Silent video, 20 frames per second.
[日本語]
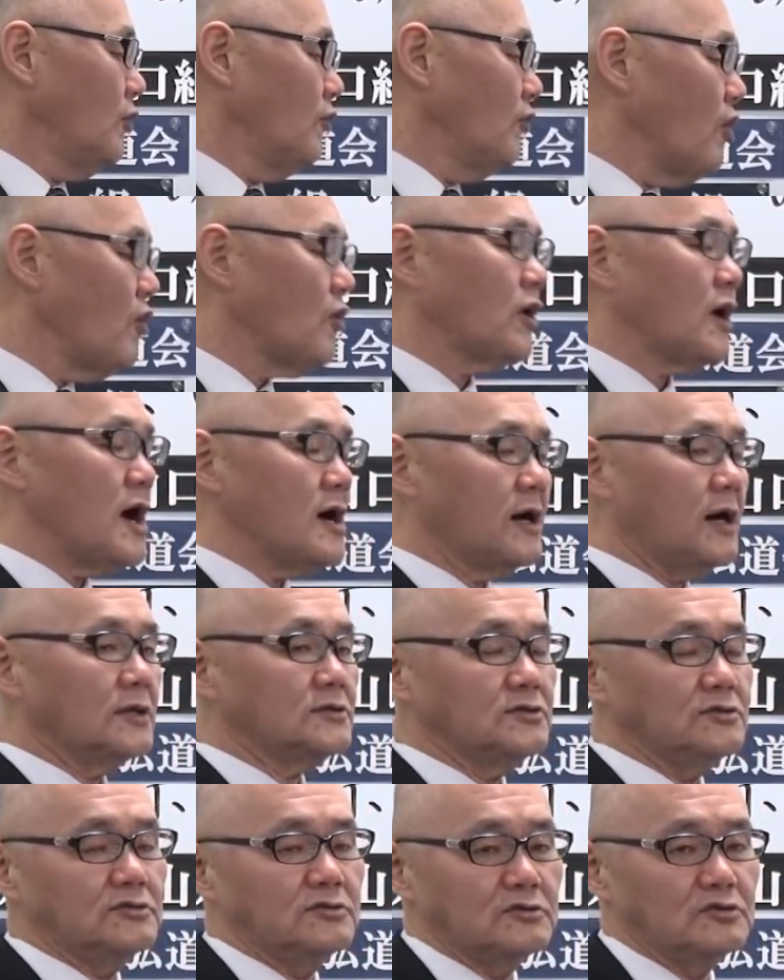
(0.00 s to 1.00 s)
を管
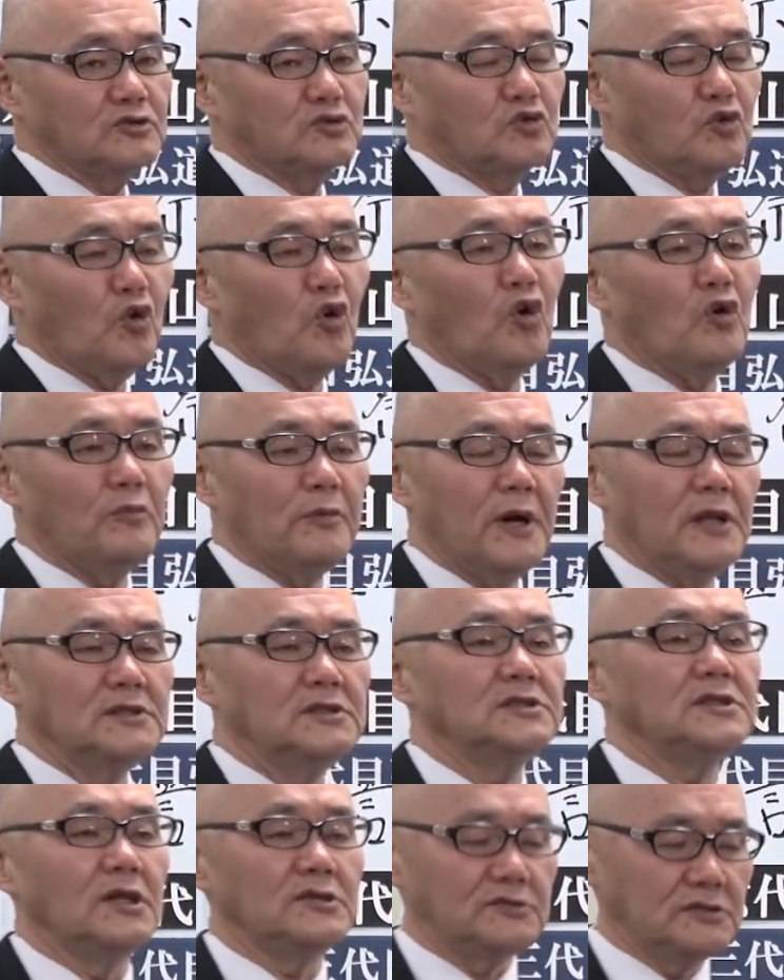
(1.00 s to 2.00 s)
轄する交番
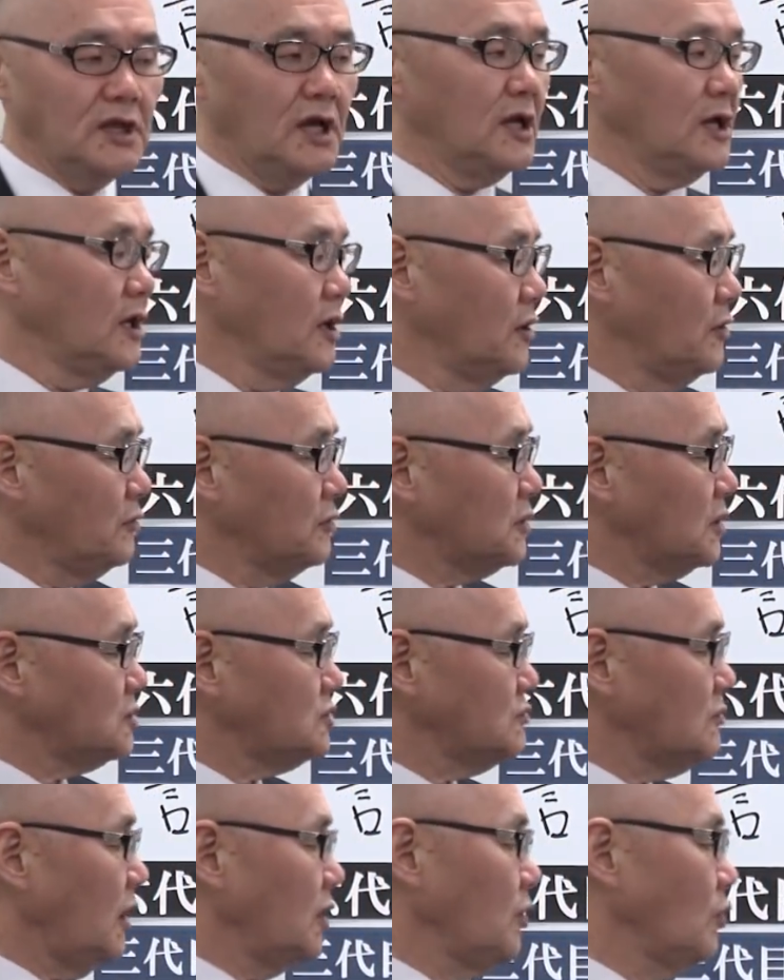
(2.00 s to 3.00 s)
にですね
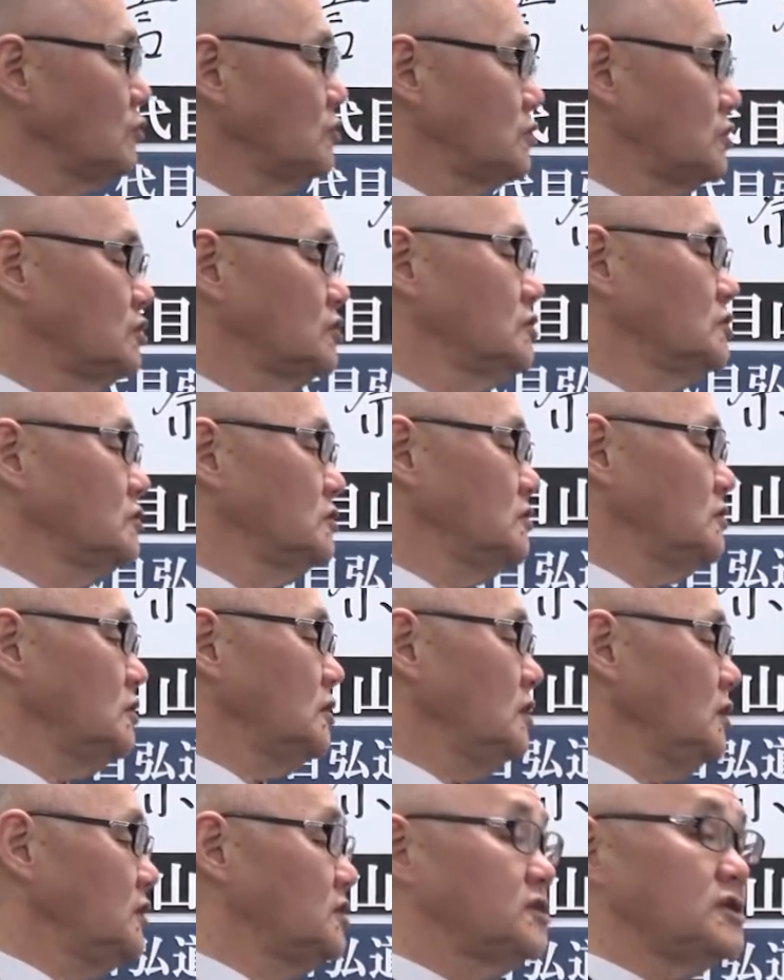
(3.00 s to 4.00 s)
私は
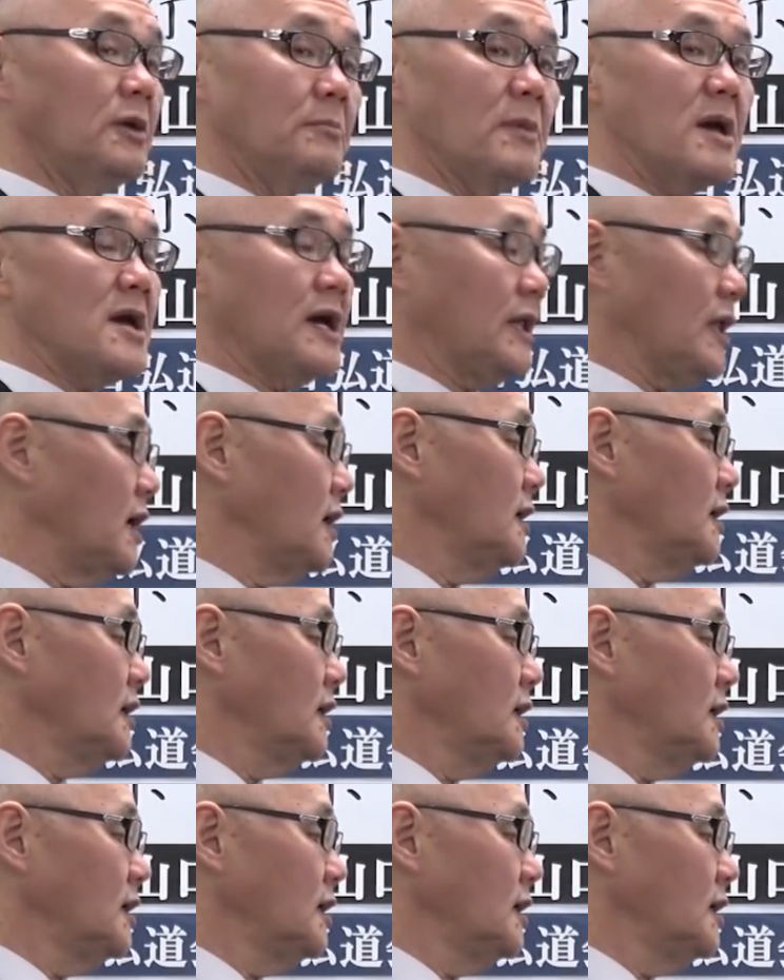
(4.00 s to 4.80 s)
41年前かな、